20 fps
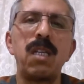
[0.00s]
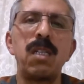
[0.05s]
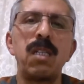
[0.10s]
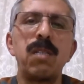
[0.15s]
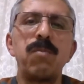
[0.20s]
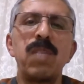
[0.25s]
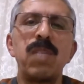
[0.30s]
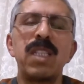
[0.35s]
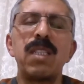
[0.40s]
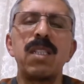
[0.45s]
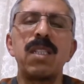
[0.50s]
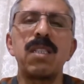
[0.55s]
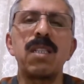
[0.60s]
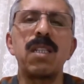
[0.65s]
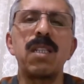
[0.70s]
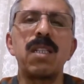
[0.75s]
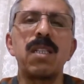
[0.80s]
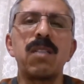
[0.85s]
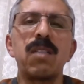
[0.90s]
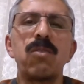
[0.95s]
e,
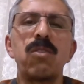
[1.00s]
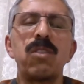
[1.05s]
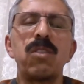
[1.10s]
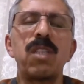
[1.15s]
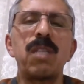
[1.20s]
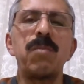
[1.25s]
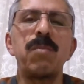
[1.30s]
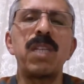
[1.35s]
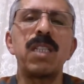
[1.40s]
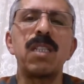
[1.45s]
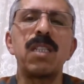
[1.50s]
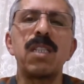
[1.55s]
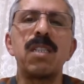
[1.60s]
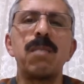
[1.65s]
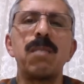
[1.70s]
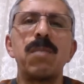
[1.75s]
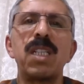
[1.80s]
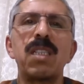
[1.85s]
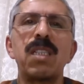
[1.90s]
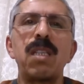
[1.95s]
medreselere gönderme
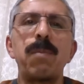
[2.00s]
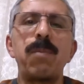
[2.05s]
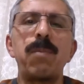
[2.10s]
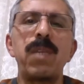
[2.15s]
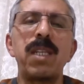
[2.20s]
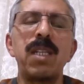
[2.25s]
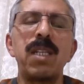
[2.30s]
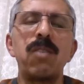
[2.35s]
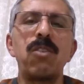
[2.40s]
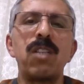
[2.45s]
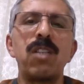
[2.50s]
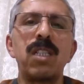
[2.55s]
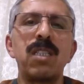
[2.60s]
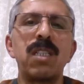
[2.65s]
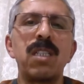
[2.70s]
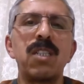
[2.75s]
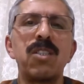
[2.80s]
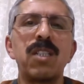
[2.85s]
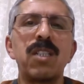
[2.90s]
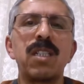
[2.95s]
yerine mekteplere
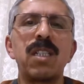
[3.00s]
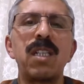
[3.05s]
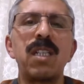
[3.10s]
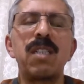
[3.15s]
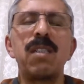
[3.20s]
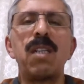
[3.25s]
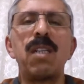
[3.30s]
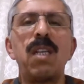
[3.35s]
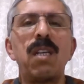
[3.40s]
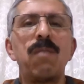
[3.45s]
yönlendirecekler